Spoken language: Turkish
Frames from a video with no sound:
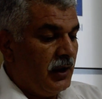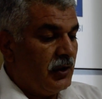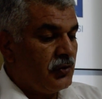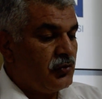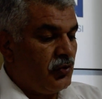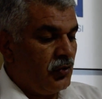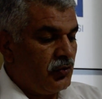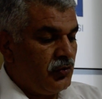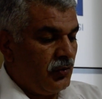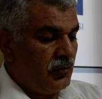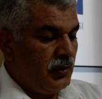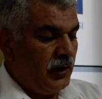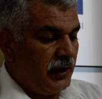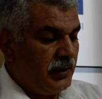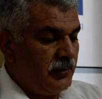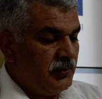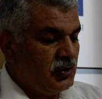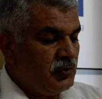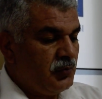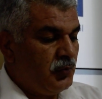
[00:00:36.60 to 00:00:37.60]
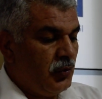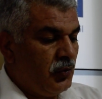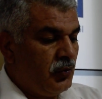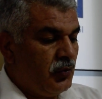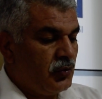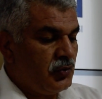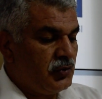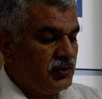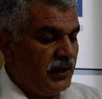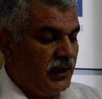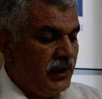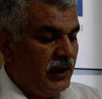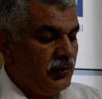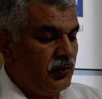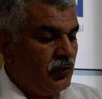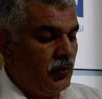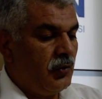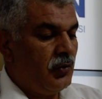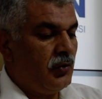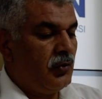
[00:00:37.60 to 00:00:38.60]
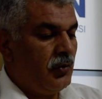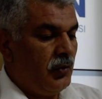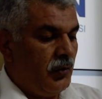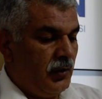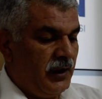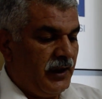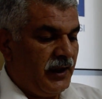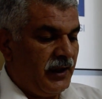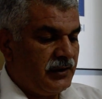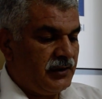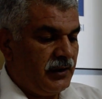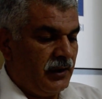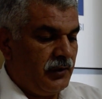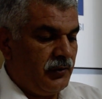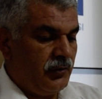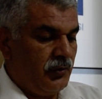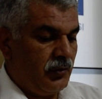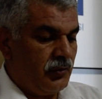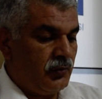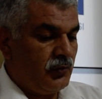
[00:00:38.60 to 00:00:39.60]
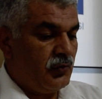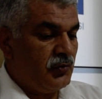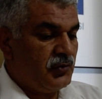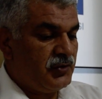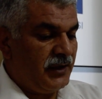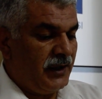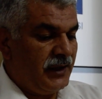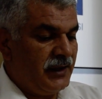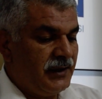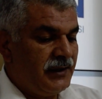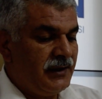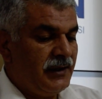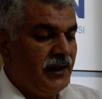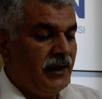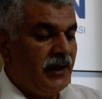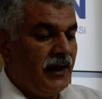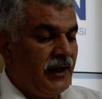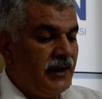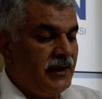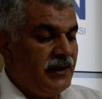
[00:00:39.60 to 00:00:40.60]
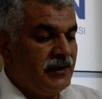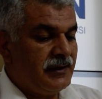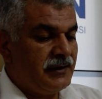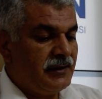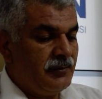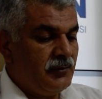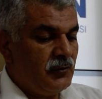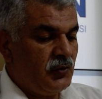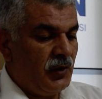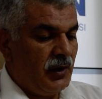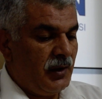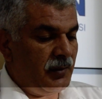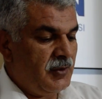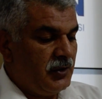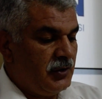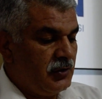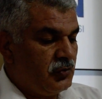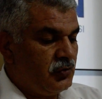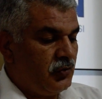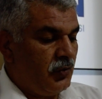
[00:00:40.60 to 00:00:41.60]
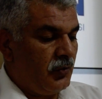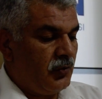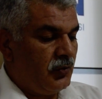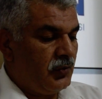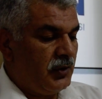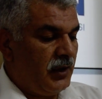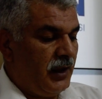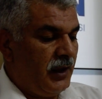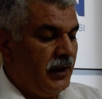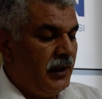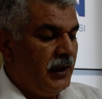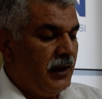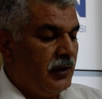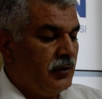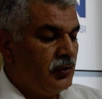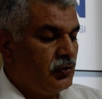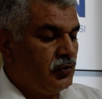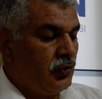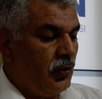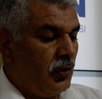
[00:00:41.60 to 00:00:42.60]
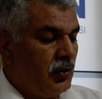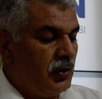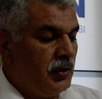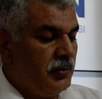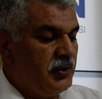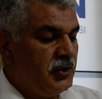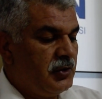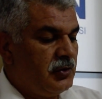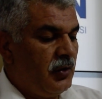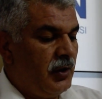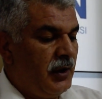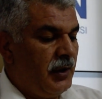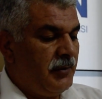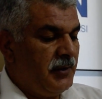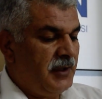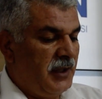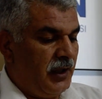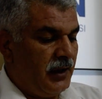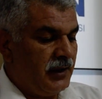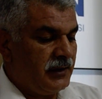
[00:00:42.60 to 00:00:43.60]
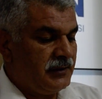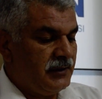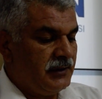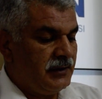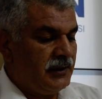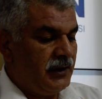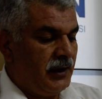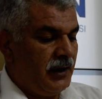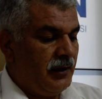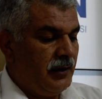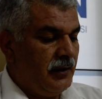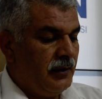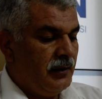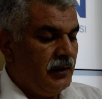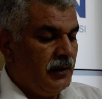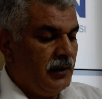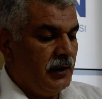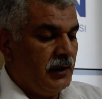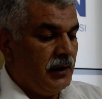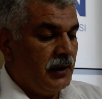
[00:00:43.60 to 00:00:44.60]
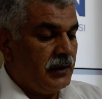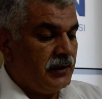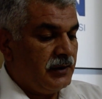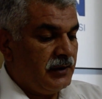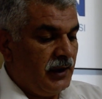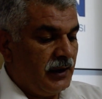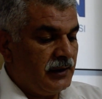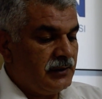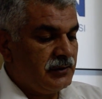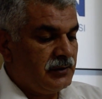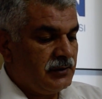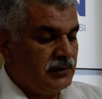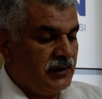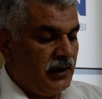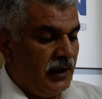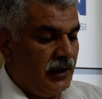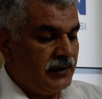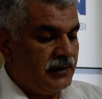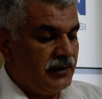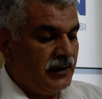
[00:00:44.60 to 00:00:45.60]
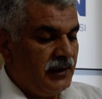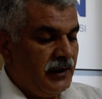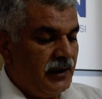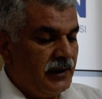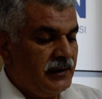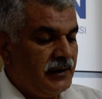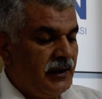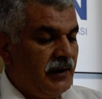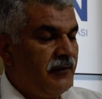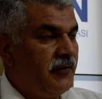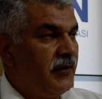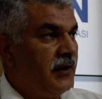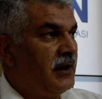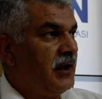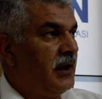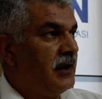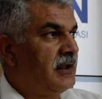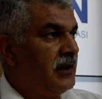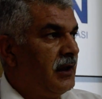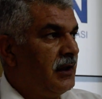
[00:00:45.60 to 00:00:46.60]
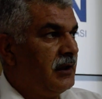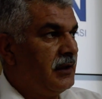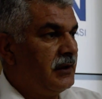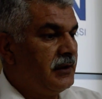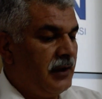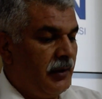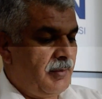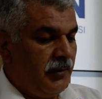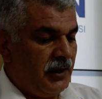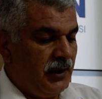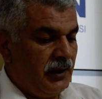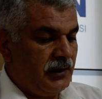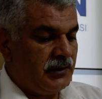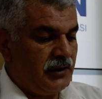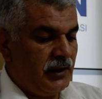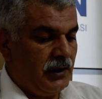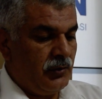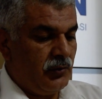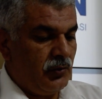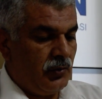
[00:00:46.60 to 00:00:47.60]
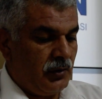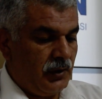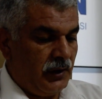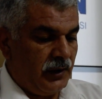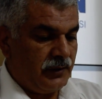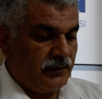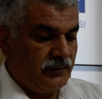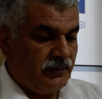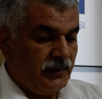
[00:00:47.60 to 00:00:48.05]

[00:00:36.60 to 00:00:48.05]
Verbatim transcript: Çocuklarımız bu kurslara gönüllü olarak geliyor. Üstelik eğitim döneminin sonunda zorlu bir dönemin ardından yaz tatillerinden fedakarlık yaparak geliyorlar.